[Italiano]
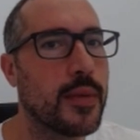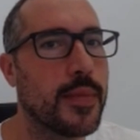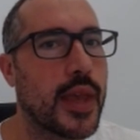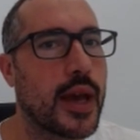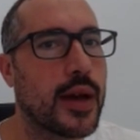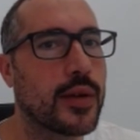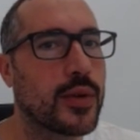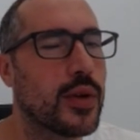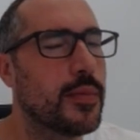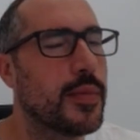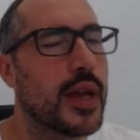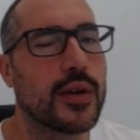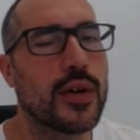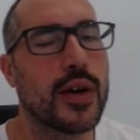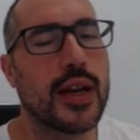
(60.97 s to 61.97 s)
il bianco, il
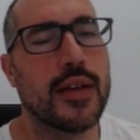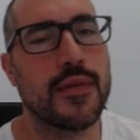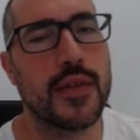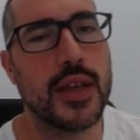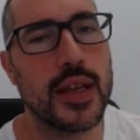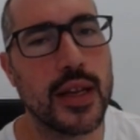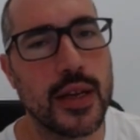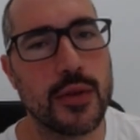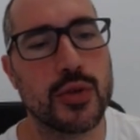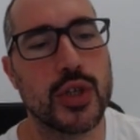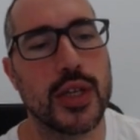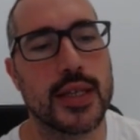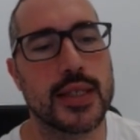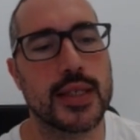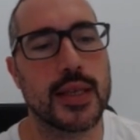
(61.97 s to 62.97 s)
bianco alla fine ne
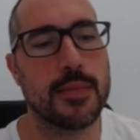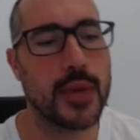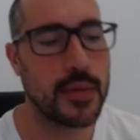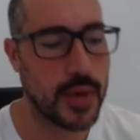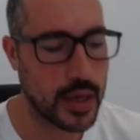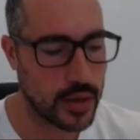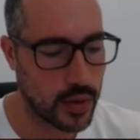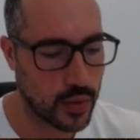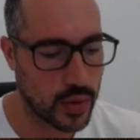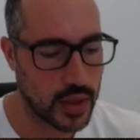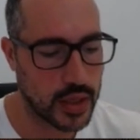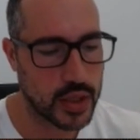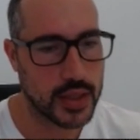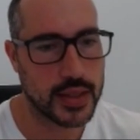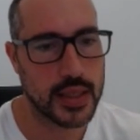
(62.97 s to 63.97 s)
uscirà sempre meglio,
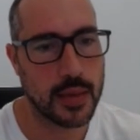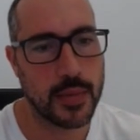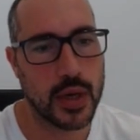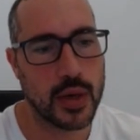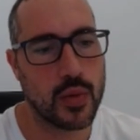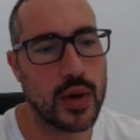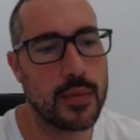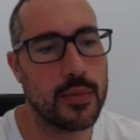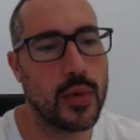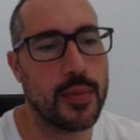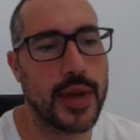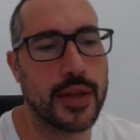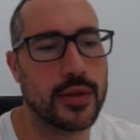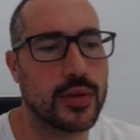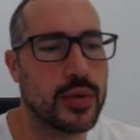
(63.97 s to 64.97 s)
quindi c'è sempre quel
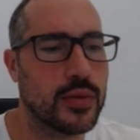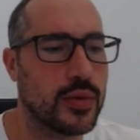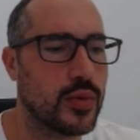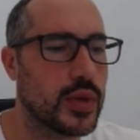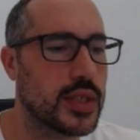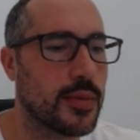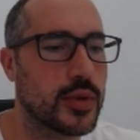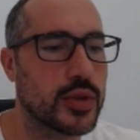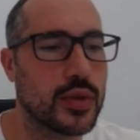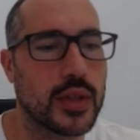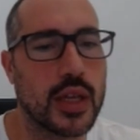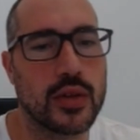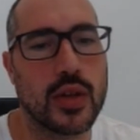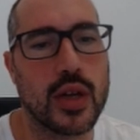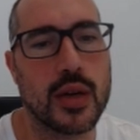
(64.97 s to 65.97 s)
momento, qui siamo
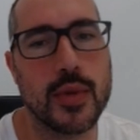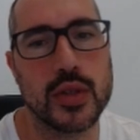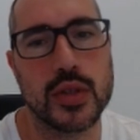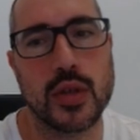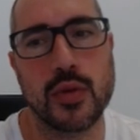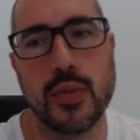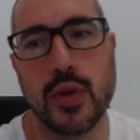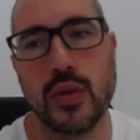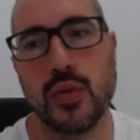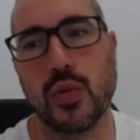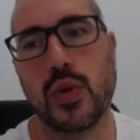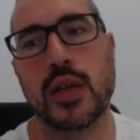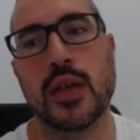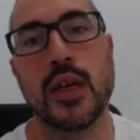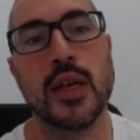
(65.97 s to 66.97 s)
soltanto alla mossa numero
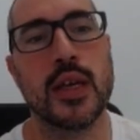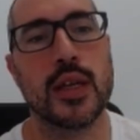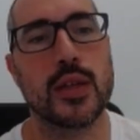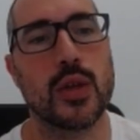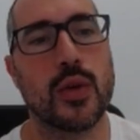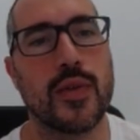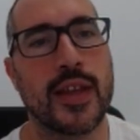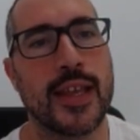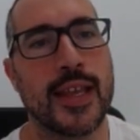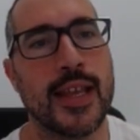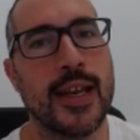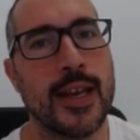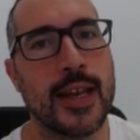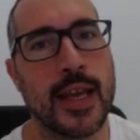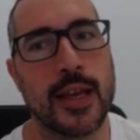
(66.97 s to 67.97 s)
2, dove
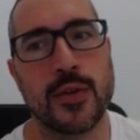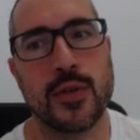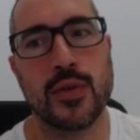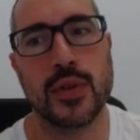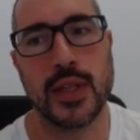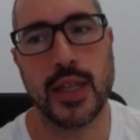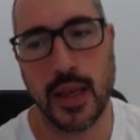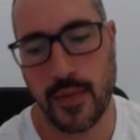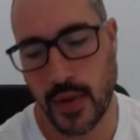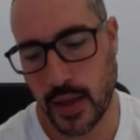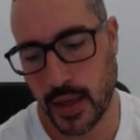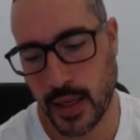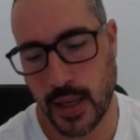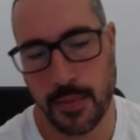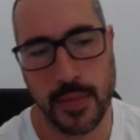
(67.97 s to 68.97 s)
il nero
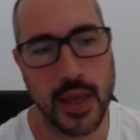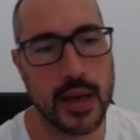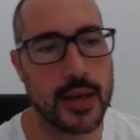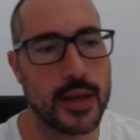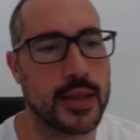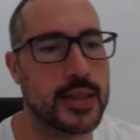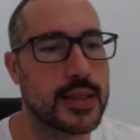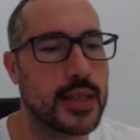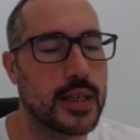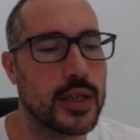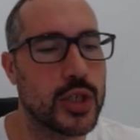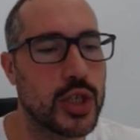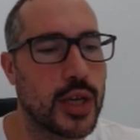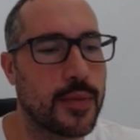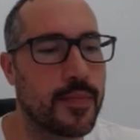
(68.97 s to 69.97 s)
deve cambiare
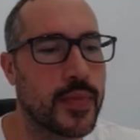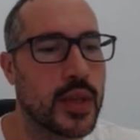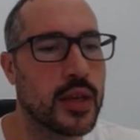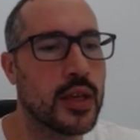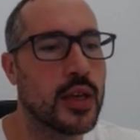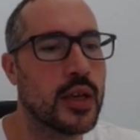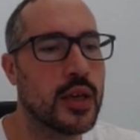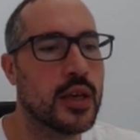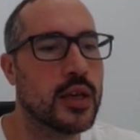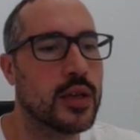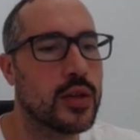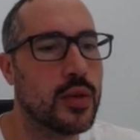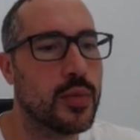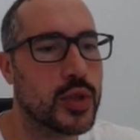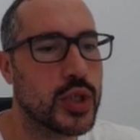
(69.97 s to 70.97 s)
strategia.
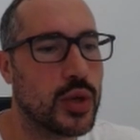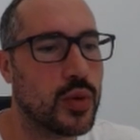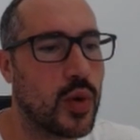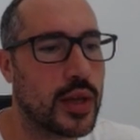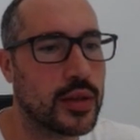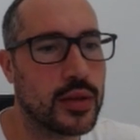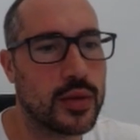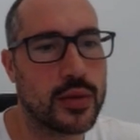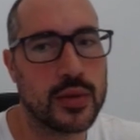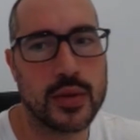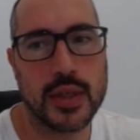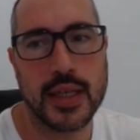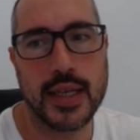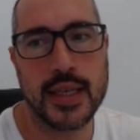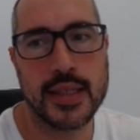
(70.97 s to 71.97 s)
Dopo
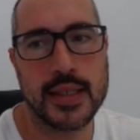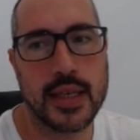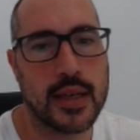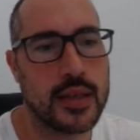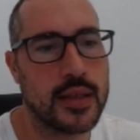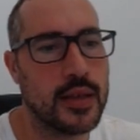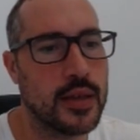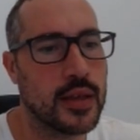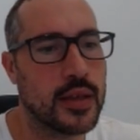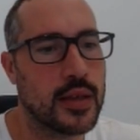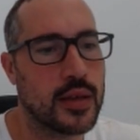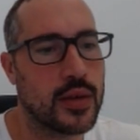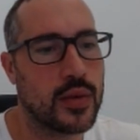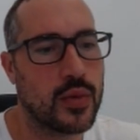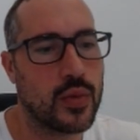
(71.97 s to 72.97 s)
C4 e 6,
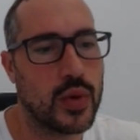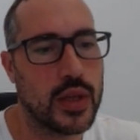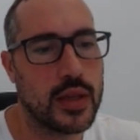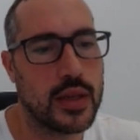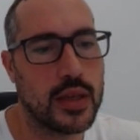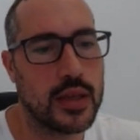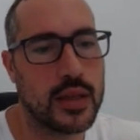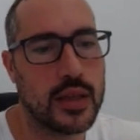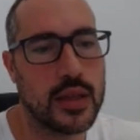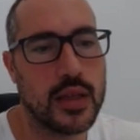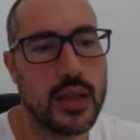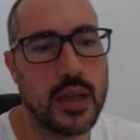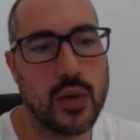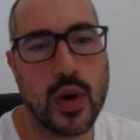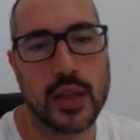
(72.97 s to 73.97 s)
quindi
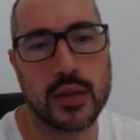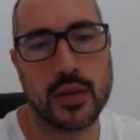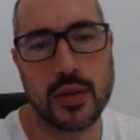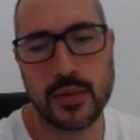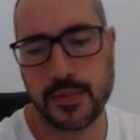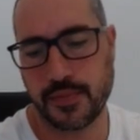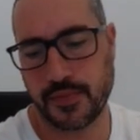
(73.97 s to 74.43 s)
D4,